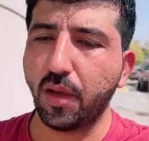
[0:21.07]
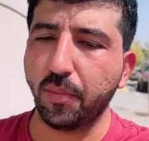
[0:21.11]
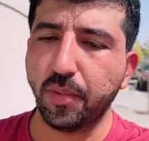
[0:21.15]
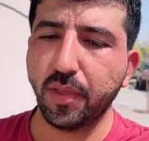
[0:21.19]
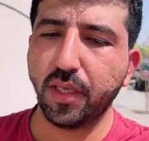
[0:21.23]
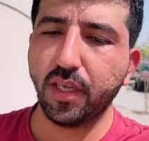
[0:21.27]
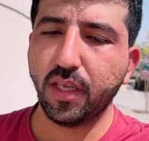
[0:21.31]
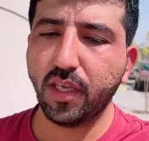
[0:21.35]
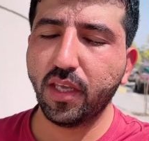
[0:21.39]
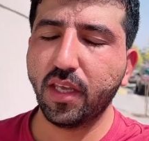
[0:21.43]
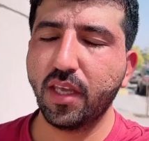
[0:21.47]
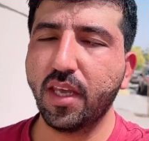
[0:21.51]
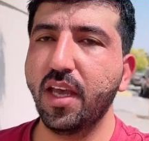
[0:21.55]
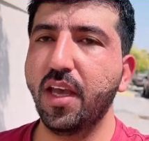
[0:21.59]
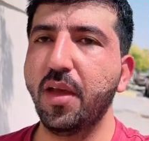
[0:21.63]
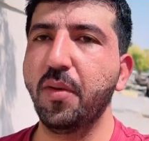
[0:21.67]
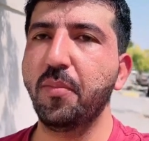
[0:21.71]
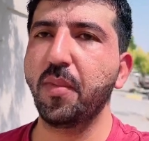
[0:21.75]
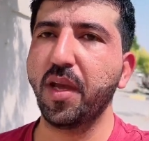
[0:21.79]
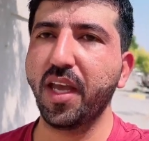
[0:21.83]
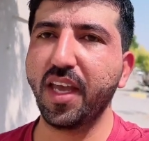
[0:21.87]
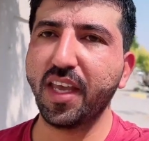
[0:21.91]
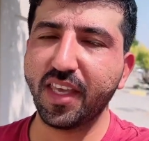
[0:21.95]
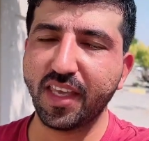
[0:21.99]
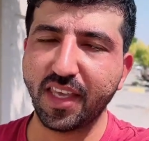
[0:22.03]
अभी
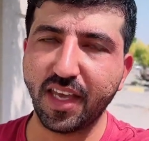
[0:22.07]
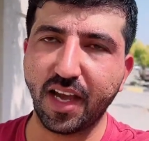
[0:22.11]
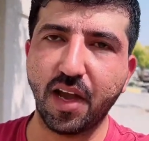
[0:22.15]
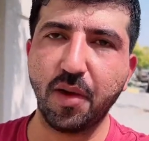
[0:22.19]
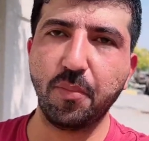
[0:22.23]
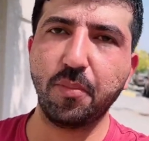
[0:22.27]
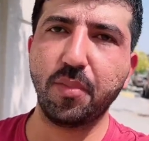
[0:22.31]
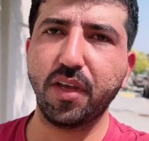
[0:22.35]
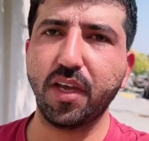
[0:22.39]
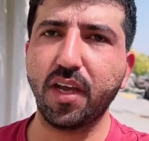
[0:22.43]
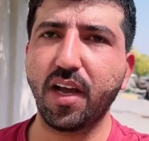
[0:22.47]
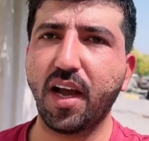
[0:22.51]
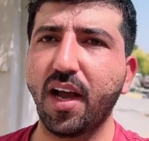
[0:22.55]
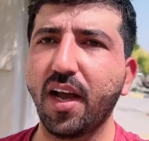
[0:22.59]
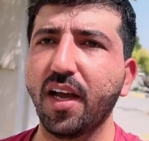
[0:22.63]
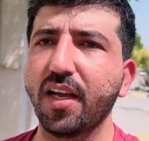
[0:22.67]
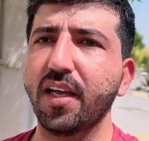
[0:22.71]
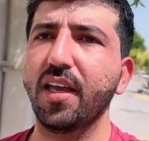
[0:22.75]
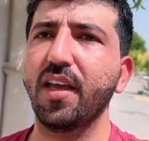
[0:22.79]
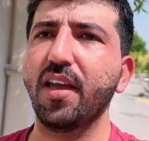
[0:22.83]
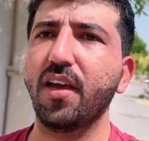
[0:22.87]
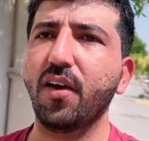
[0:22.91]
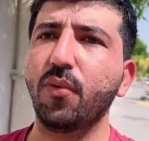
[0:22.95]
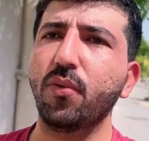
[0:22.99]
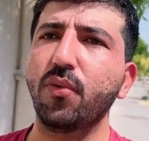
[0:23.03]
मैं यहाँ पर आ
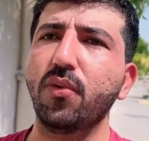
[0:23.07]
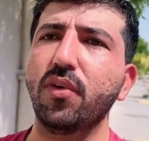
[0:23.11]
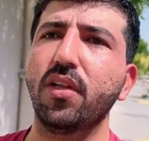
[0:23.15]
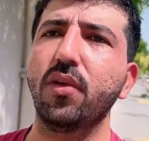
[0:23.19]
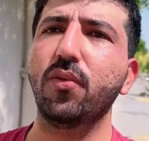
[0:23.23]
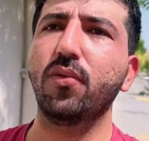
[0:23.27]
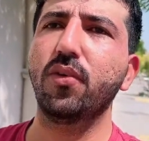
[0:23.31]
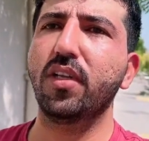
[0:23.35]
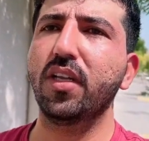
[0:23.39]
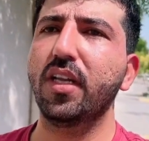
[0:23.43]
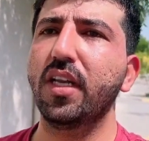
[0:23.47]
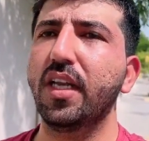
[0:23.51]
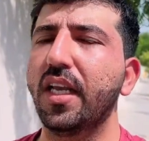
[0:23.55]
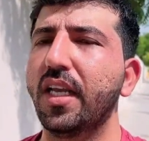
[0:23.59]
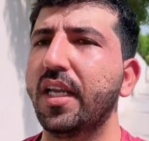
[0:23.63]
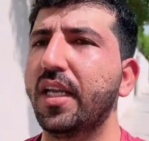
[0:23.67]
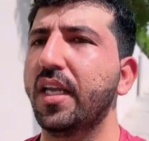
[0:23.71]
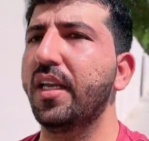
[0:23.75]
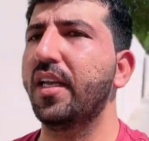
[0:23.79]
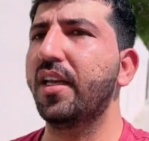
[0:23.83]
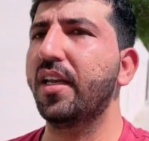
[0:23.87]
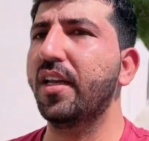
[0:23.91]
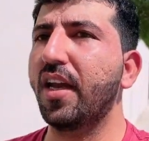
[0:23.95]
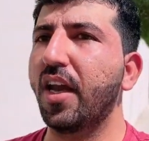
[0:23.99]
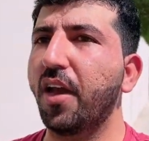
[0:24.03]
गया हूँ ड्यूटी
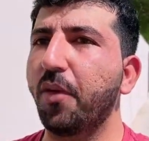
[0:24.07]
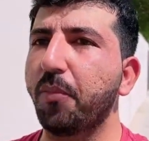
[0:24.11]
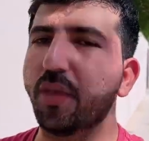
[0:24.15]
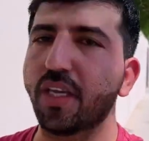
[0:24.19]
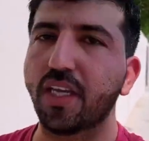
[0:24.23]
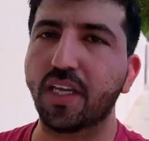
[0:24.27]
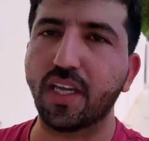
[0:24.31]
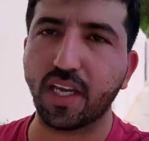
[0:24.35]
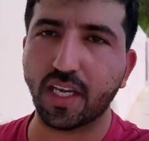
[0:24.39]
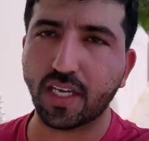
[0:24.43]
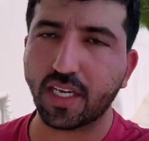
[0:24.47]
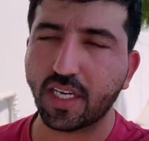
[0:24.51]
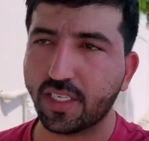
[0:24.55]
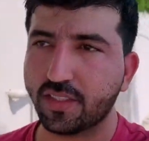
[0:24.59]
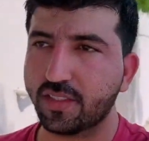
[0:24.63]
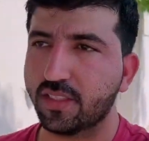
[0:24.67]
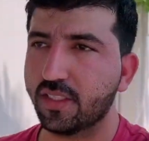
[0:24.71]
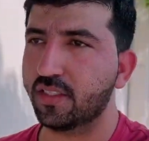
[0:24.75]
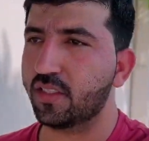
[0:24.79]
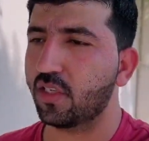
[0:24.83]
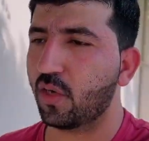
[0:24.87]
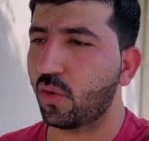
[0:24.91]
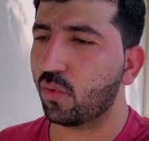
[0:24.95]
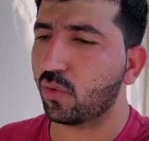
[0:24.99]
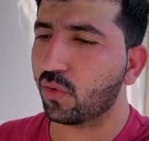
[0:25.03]
लेकिन अभी घर
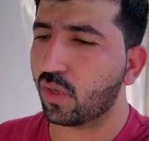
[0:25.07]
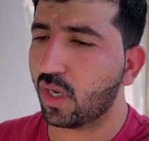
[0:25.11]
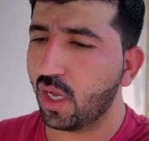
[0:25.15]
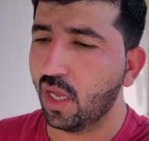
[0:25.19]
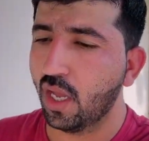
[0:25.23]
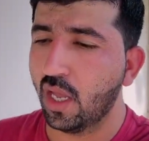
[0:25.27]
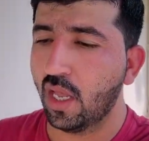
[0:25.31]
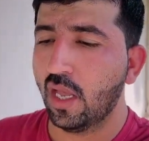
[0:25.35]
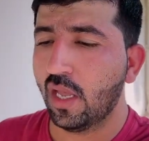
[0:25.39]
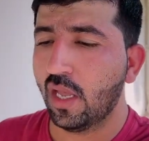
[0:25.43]
कैसे जाऊँगा